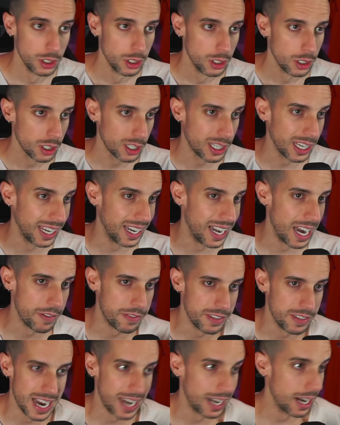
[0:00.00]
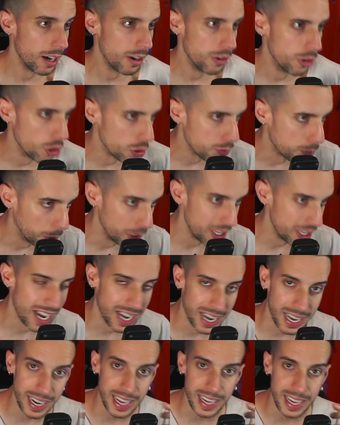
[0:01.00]
que en la final nos pudieran
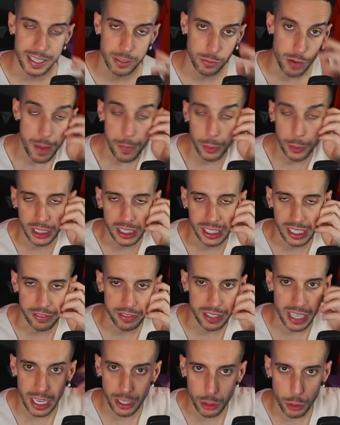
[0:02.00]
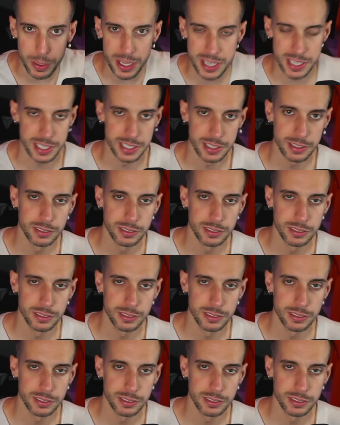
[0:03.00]
ganar, en una hipotética final que hubiese.